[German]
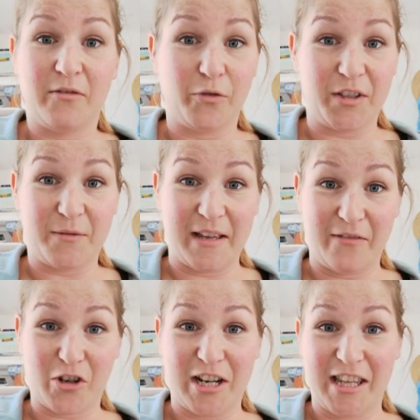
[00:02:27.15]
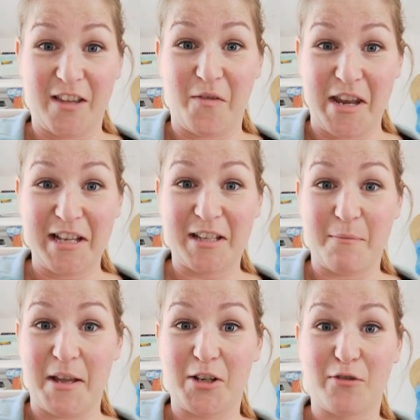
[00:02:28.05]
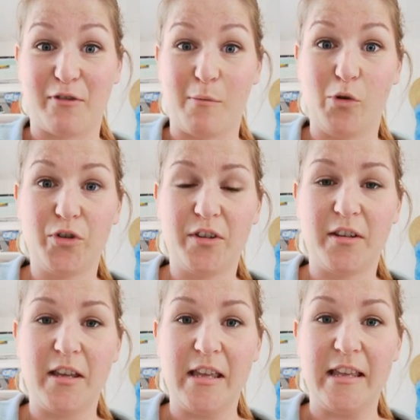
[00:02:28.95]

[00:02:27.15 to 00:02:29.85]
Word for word: und das werden wahrscheinlich die wenigsten Menschen vermuten,